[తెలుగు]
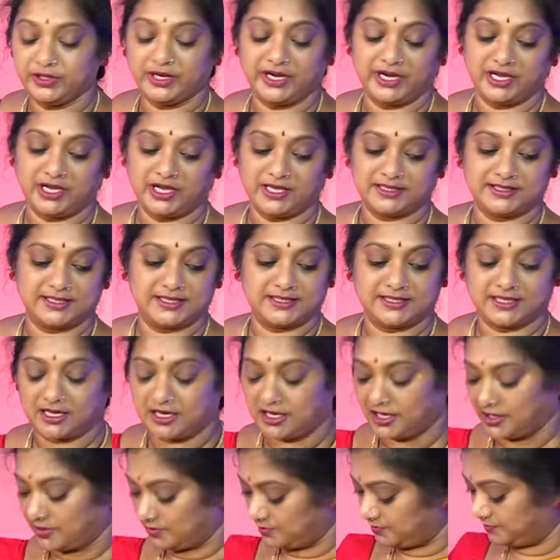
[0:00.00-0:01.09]
నిండుగా వేసేస్తాను
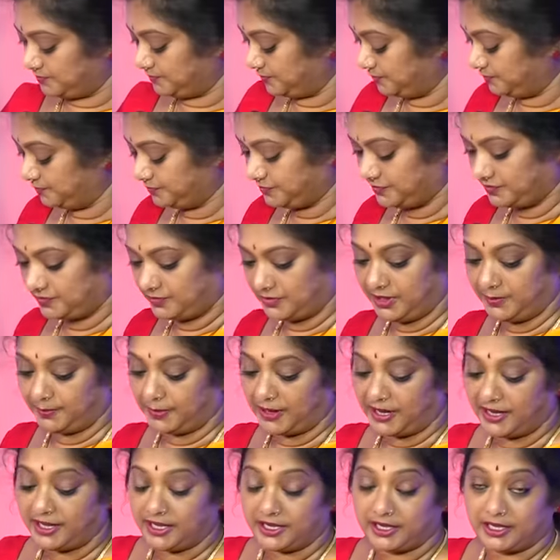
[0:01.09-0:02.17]
నేను ఈ
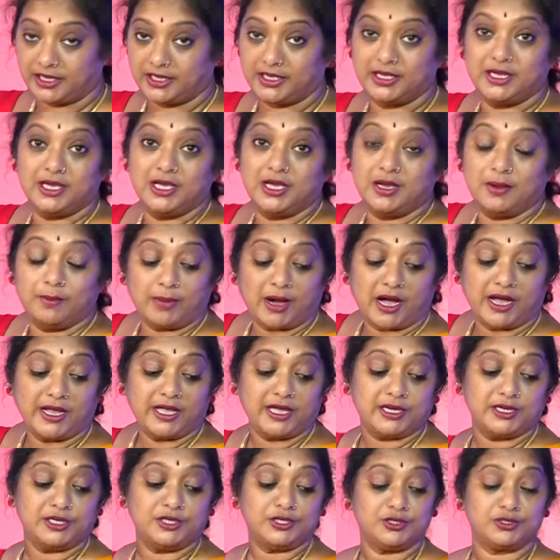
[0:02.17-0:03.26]
పాయాకి
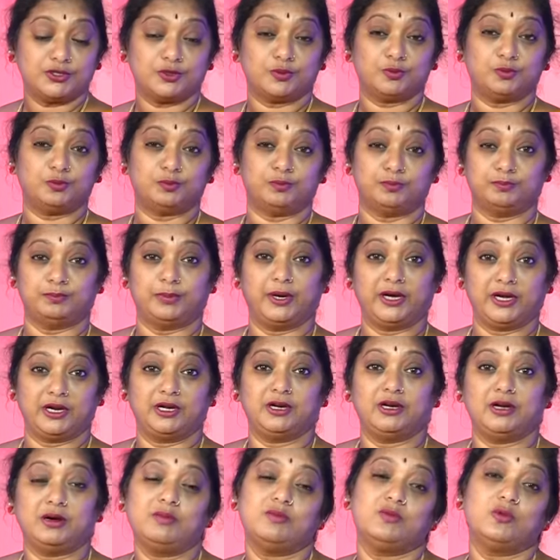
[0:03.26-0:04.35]
పాయని
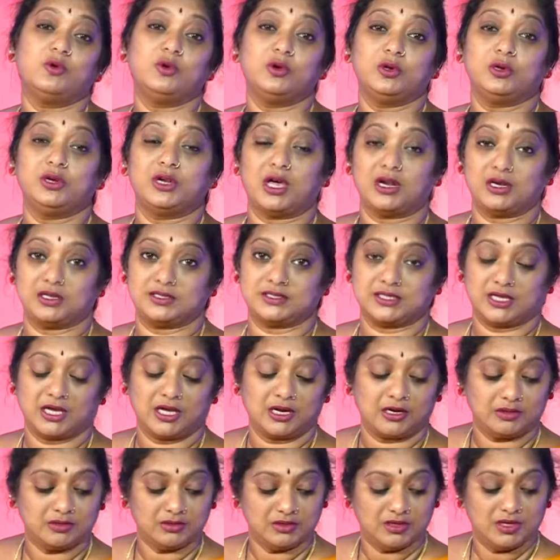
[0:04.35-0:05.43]
శుభ్రంగా మూడు నాలుగు
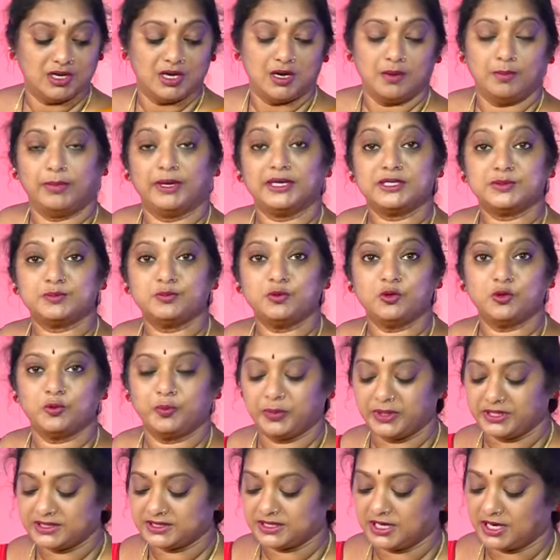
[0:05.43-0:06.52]
సార్లు పసుపు
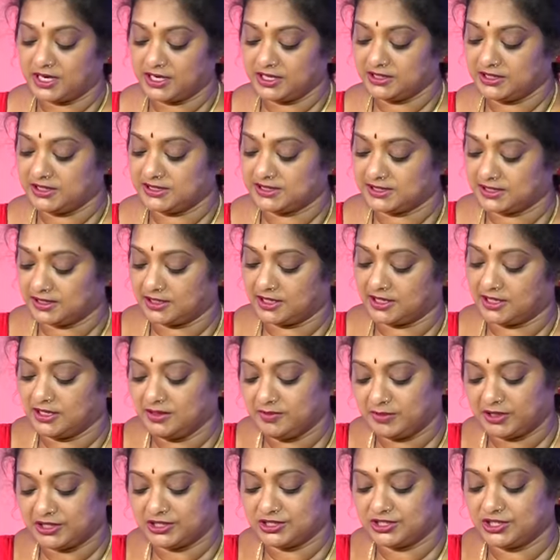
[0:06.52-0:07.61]
ఉప్పేసి కడిగి తీసుకురండి
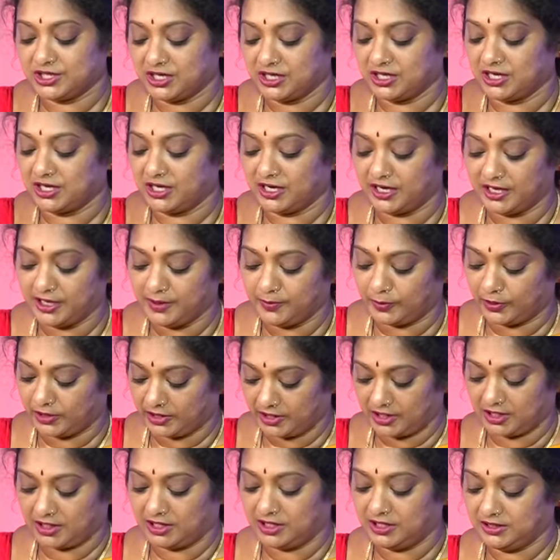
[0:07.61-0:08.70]
మంచిగా నీళ్ళన్నీ
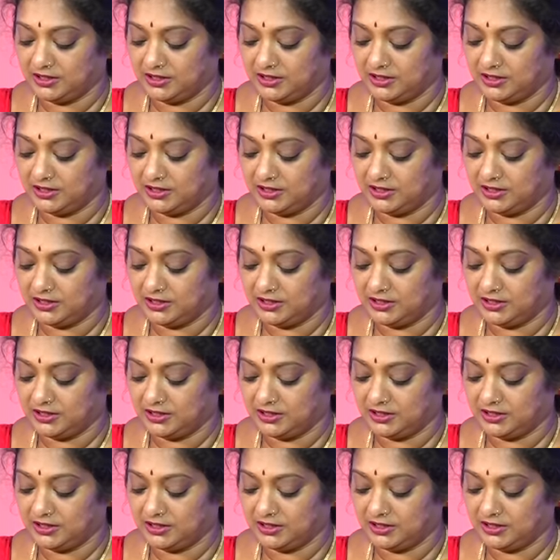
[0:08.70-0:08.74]
పోయినాక